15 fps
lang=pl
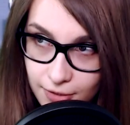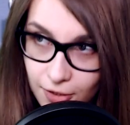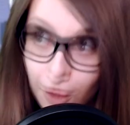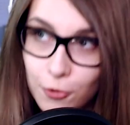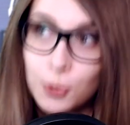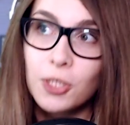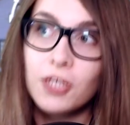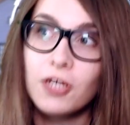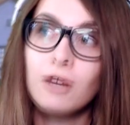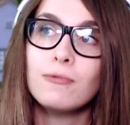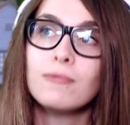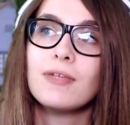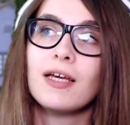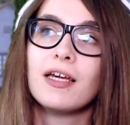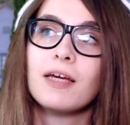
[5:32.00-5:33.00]
skończę ją
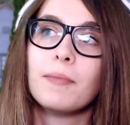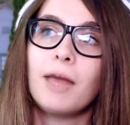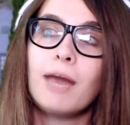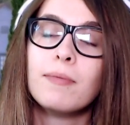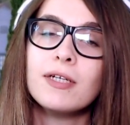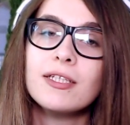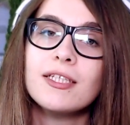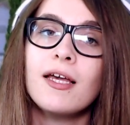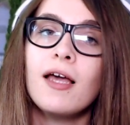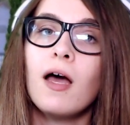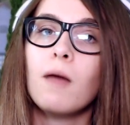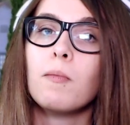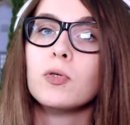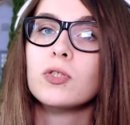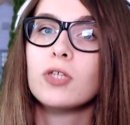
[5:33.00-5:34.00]
tak jak miała być,
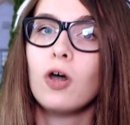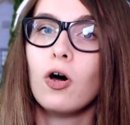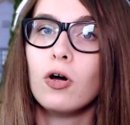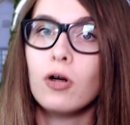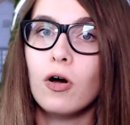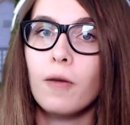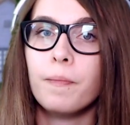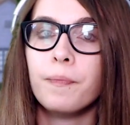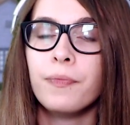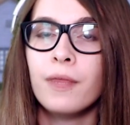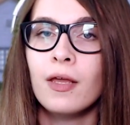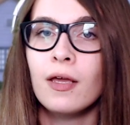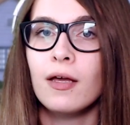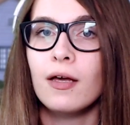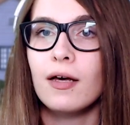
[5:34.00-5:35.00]
bo skoro
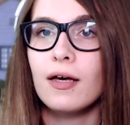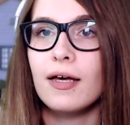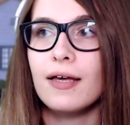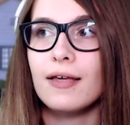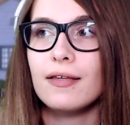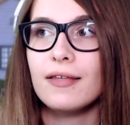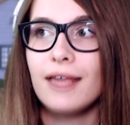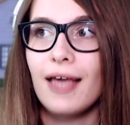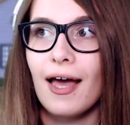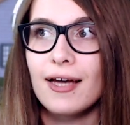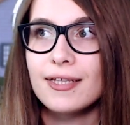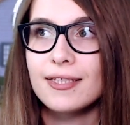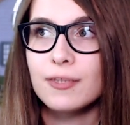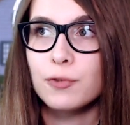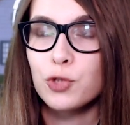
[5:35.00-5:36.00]
e,
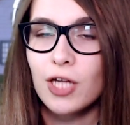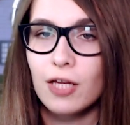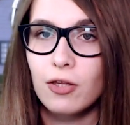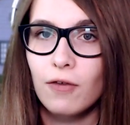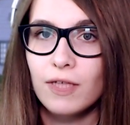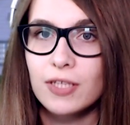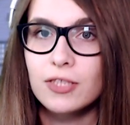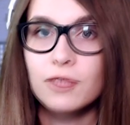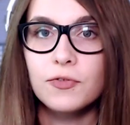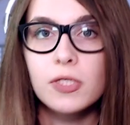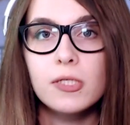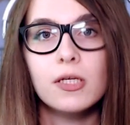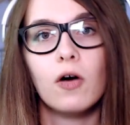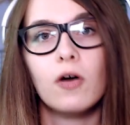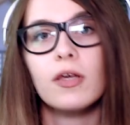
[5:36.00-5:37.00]
ja chcę uszanować to
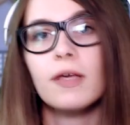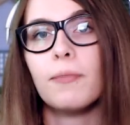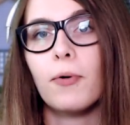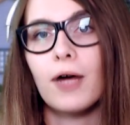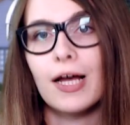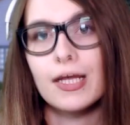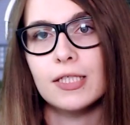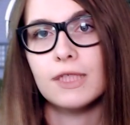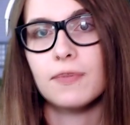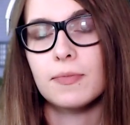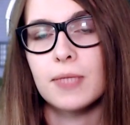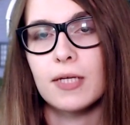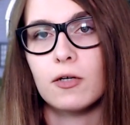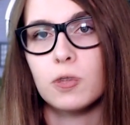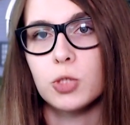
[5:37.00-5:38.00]
wszystko i pokazać
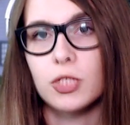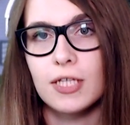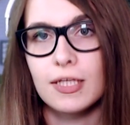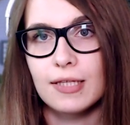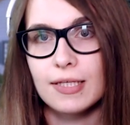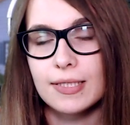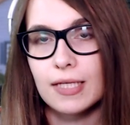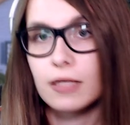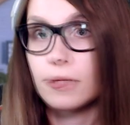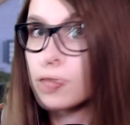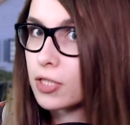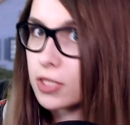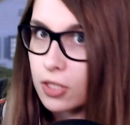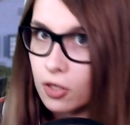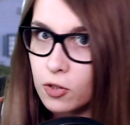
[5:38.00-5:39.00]
wam zakończenie tej serii,
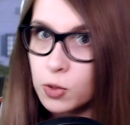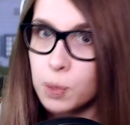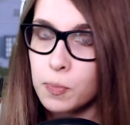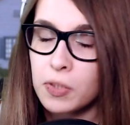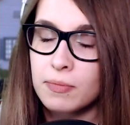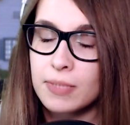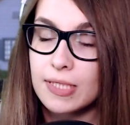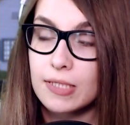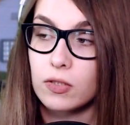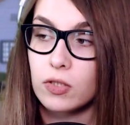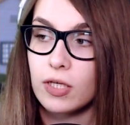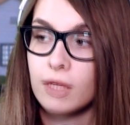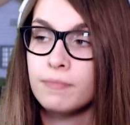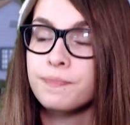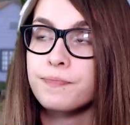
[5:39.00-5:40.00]
bo ona się kończy po tym
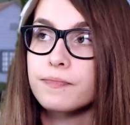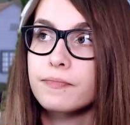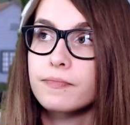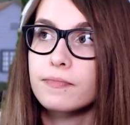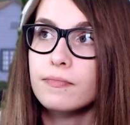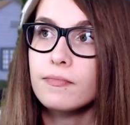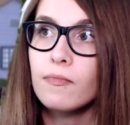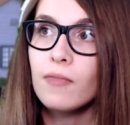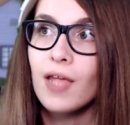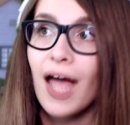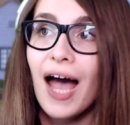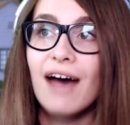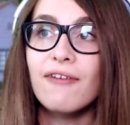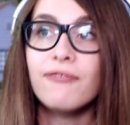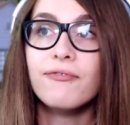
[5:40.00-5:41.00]
sezonie,
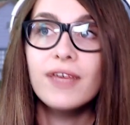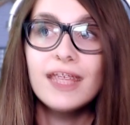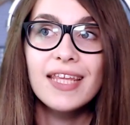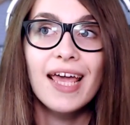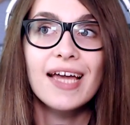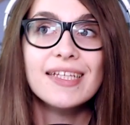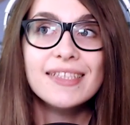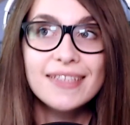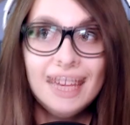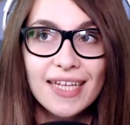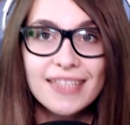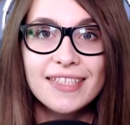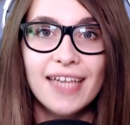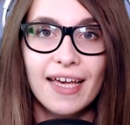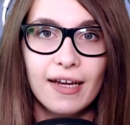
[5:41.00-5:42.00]
a wy nie
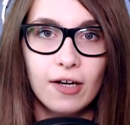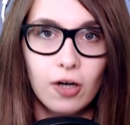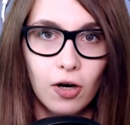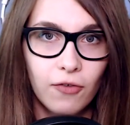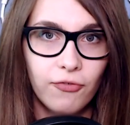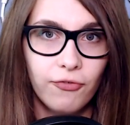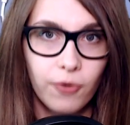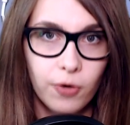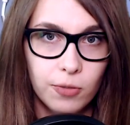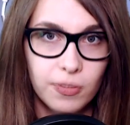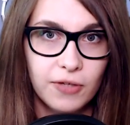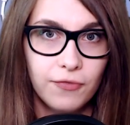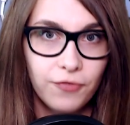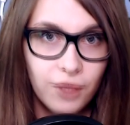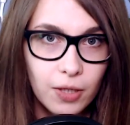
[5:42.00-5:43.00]
chcecie go w
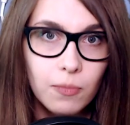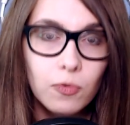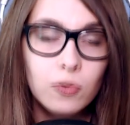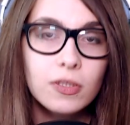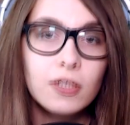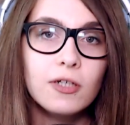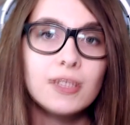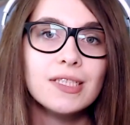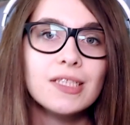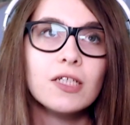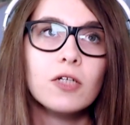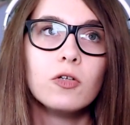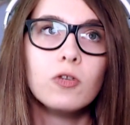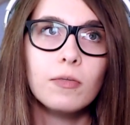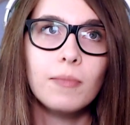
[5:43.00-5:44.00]
formie filmu, tylko
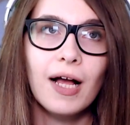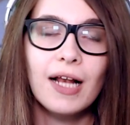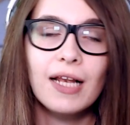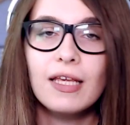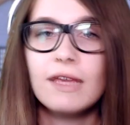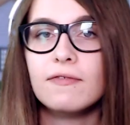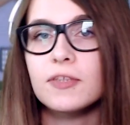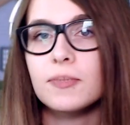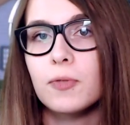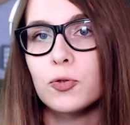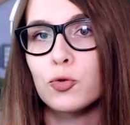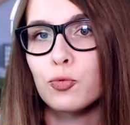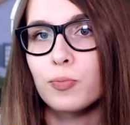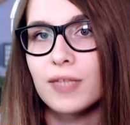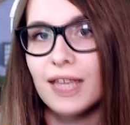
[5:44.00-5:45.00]
chcecie go normalnie w
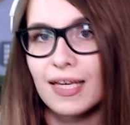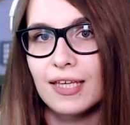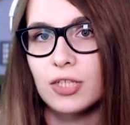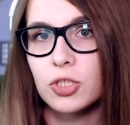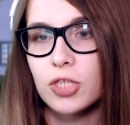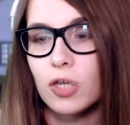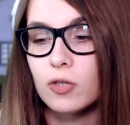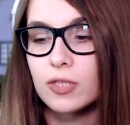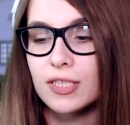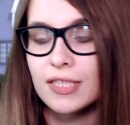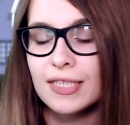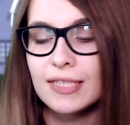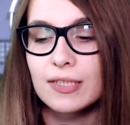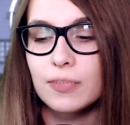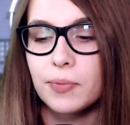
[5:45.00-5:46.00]
sposób taki, że
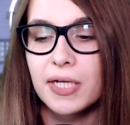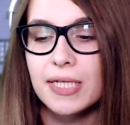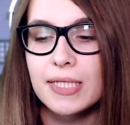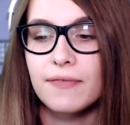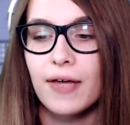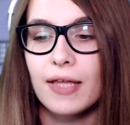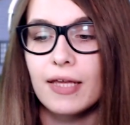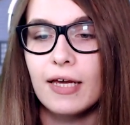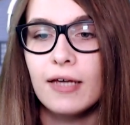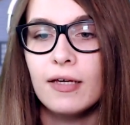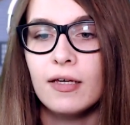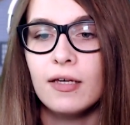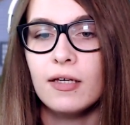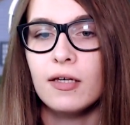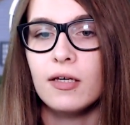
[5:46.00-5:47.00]
odcinki są pokazywane,